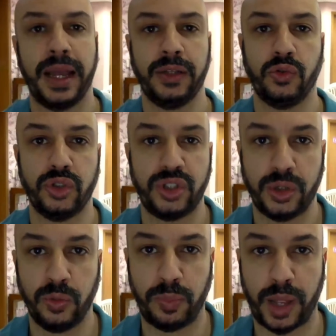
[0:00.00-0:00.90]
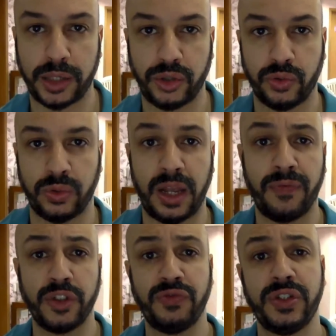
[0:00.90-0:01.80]
à indústria do plástico. Tá?
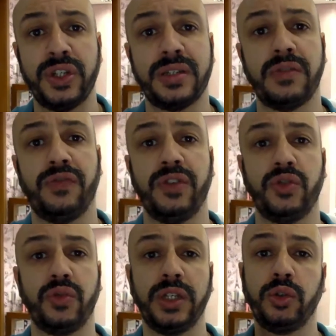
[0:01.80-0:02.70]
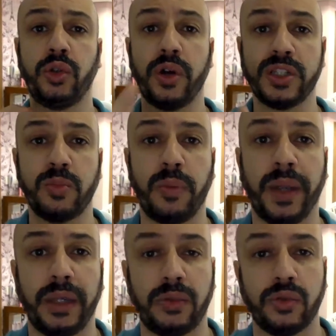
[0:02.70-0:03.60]
Eu vou dividir esse vídeo em dois
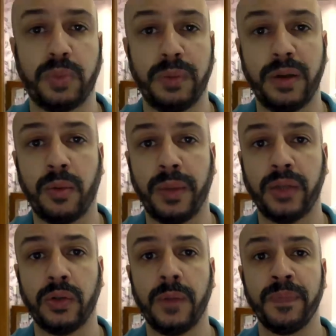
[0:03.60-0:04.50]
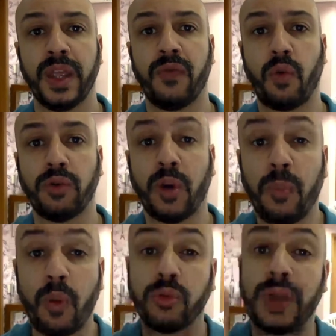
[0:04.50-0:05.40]
momentos. O primeiro momento eu vou contar um
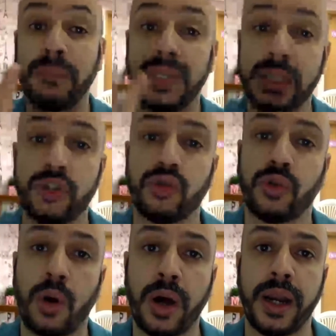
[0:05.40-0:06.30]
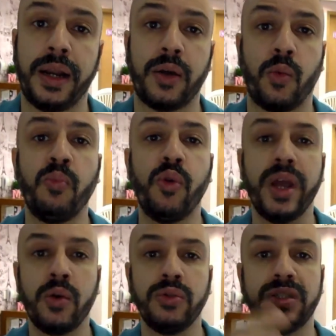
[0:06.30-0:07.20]
pouco da minha história, né? Como
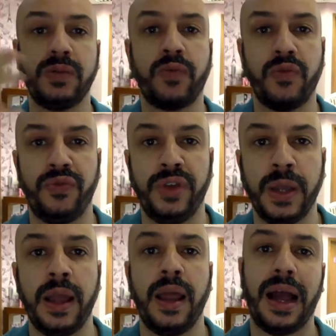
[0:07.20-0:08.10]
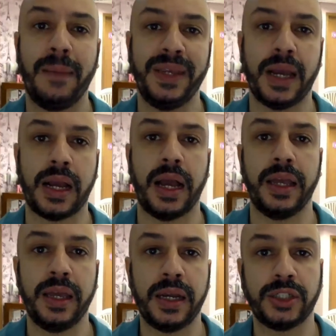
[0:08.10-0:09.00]
eu desenvolvi a minha
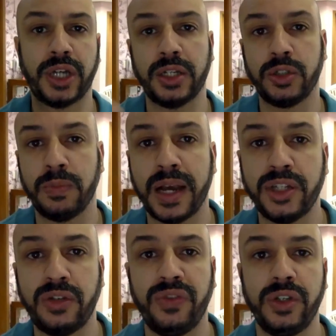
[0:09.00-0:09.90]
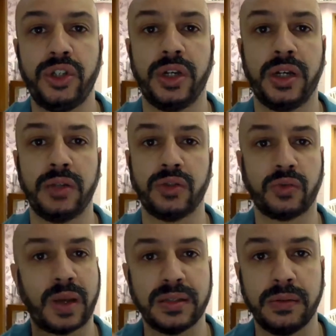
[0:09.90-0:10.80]
carreira já de mais de 20 anos,
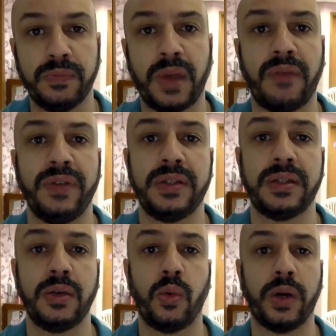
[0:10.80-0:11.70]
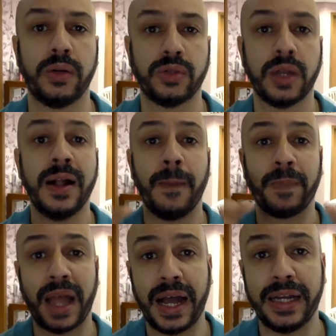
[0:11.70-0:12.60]
quase 25 é, anos
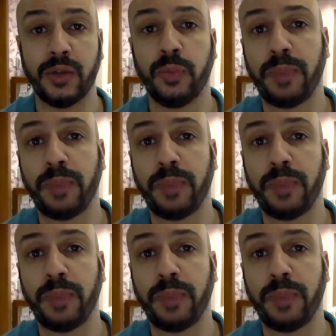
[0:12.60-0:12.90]
na área do